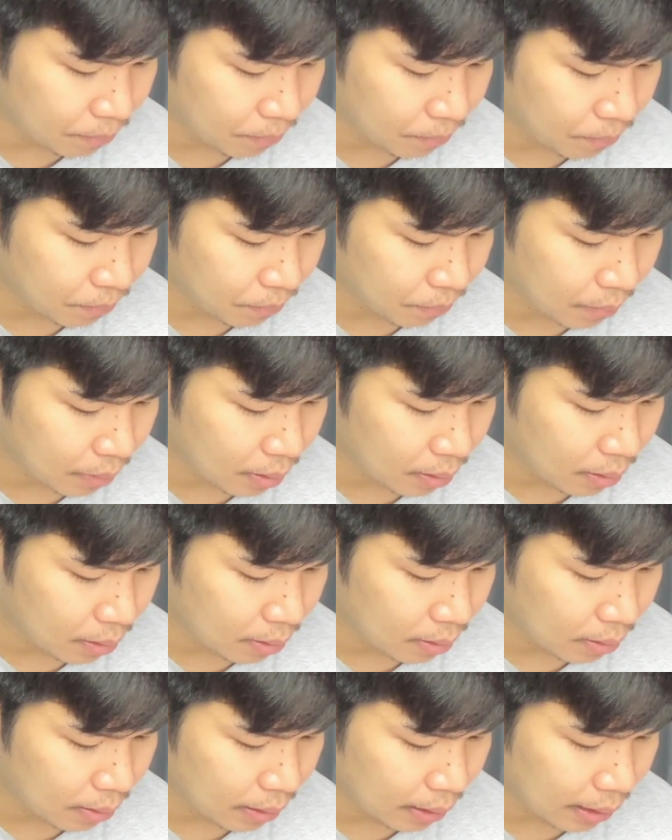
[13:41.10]
ม
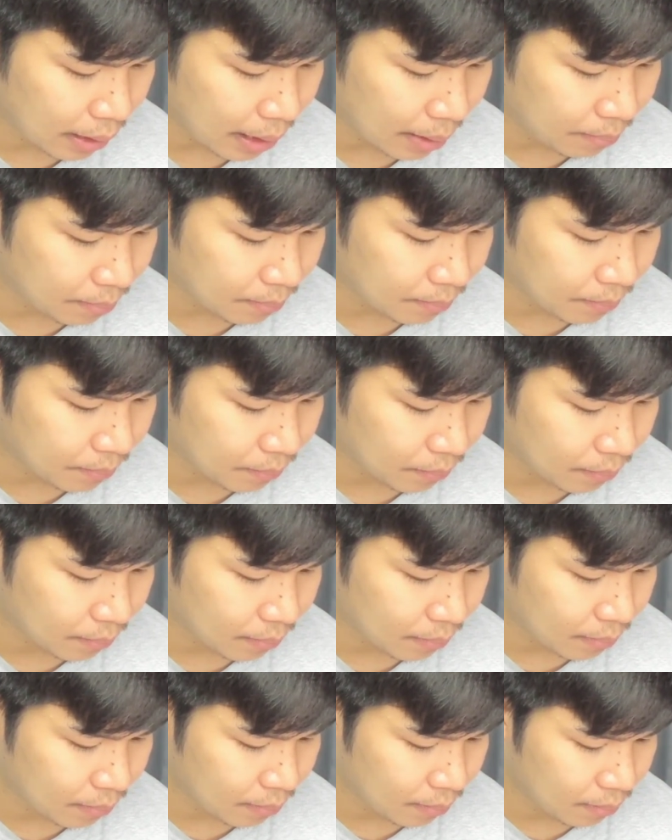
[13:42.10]
นะครับ
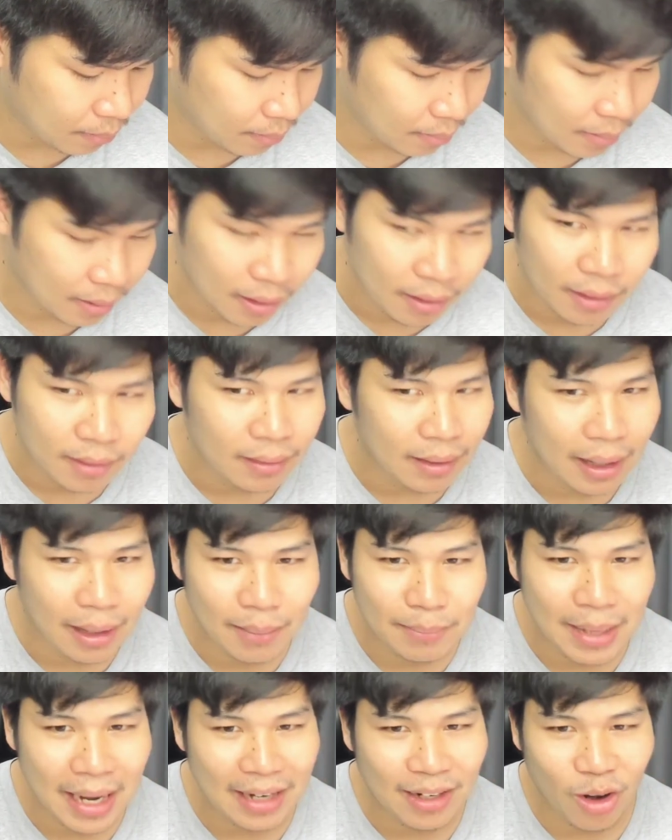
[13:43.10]
เดิ
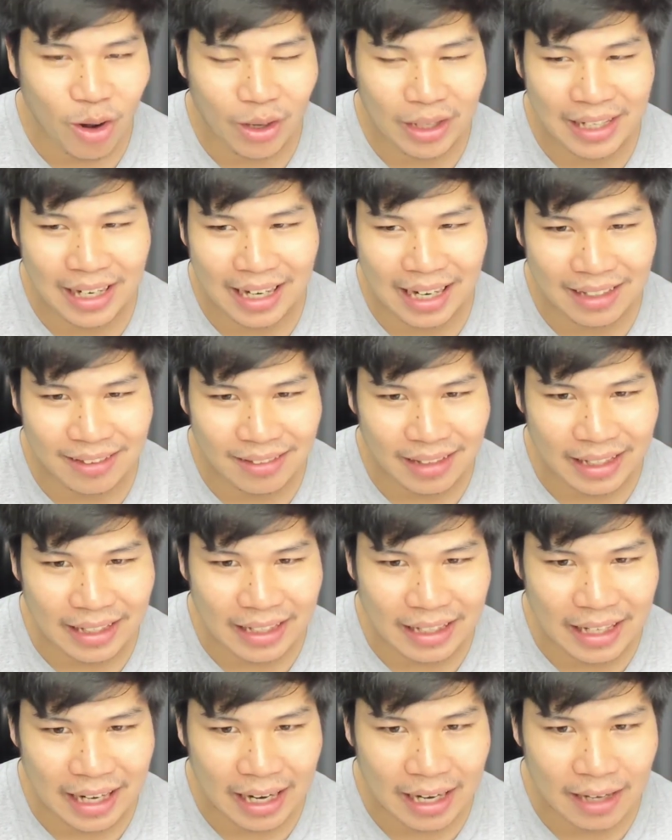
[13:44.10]
มแน่นอนการันตี
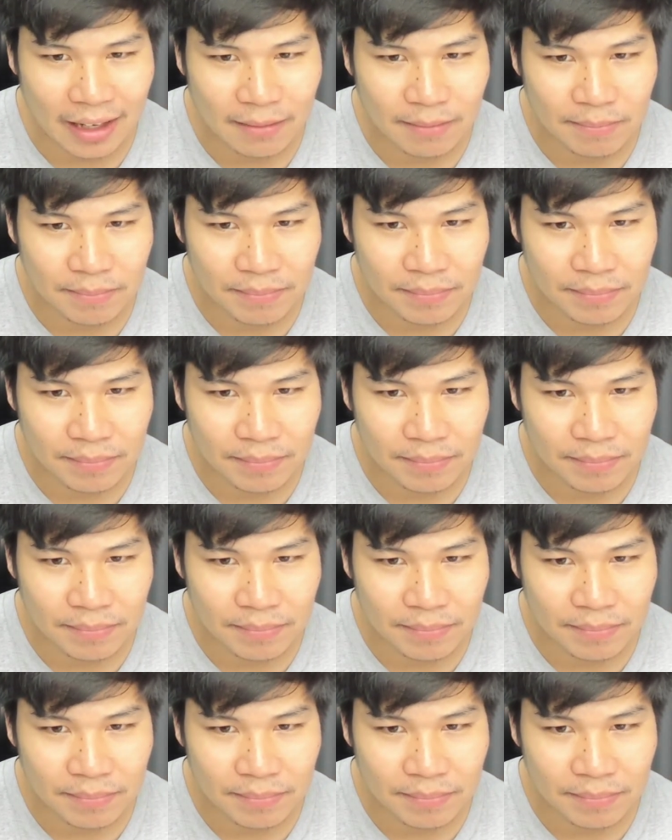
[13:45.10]
นะฮะ